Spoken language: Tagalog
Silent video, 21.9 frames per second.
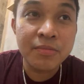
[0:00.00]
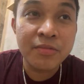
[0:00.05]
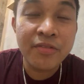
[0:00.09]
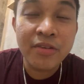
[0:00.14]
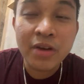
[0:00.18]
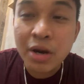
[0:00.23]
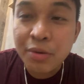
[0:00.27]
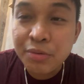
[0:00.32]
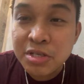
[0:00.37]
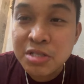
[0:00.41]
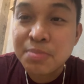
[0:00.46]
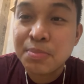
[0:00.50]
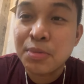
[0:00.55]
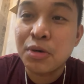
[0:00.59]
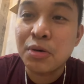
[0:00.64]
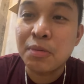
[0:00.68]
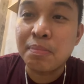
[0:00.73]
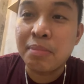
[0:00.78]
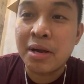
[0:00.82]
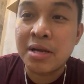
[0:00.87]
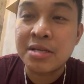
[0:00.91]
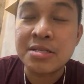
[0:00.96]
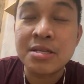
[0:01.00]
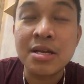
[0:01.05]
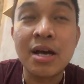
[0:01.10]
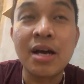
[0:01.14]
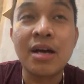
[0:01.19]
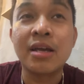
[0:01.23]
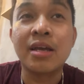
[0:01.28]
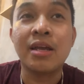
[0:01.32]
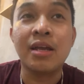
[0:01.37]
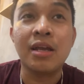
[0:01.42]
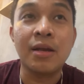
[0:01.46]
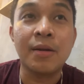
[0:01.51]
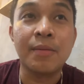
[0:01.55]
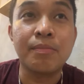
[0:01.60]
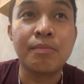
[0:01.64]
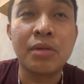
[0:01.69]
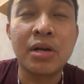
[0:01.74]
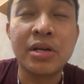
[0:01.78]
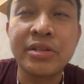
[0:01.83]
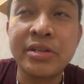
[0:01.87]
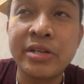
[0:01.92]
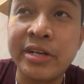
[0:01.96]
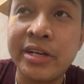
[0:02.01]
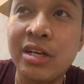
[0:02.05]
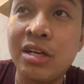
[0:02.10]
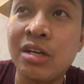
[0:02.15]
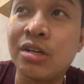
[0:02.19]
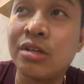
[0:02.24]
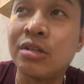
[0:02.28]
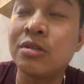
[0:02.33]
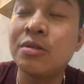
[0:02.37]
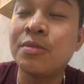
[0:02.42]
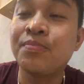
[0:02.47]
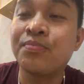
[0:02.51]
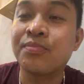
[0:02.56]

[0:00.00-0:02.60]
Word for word: flowers po para sa aking brother-in-law.